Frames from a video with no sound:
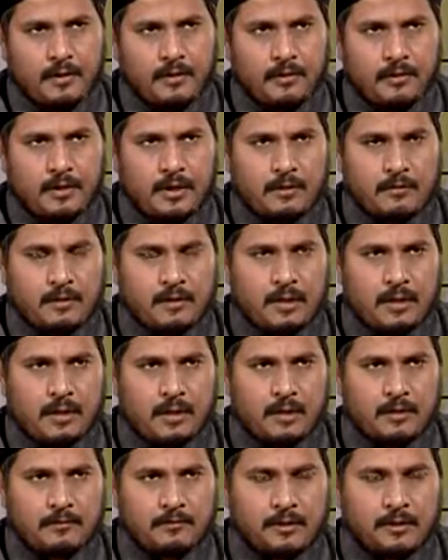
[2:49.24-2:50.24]
खुदावंद
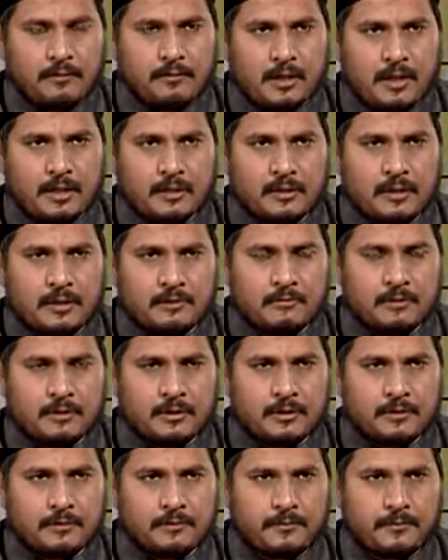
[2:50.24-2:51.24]
आलम की बारगाह
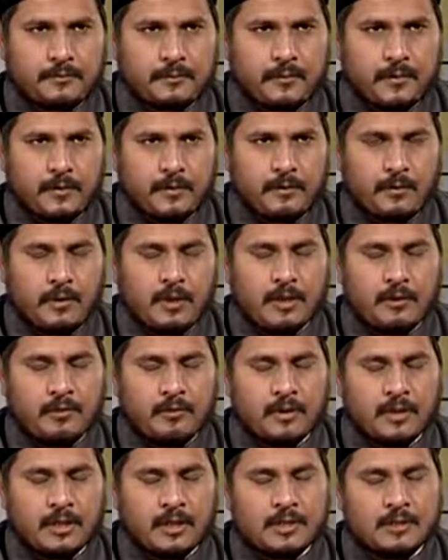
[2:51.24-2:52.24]
में
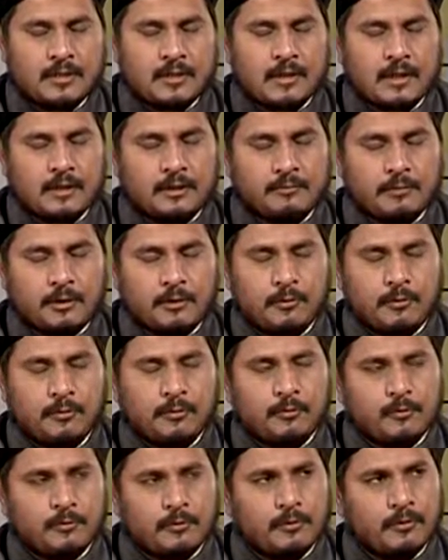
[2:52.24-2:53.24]
गुनाहों के असरात पर
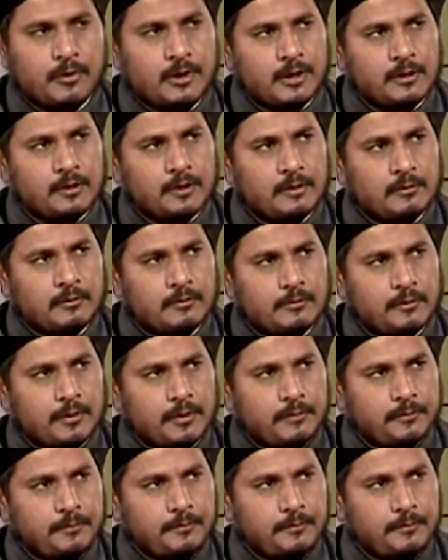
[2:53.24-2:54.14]
गुफ्तु करते हुए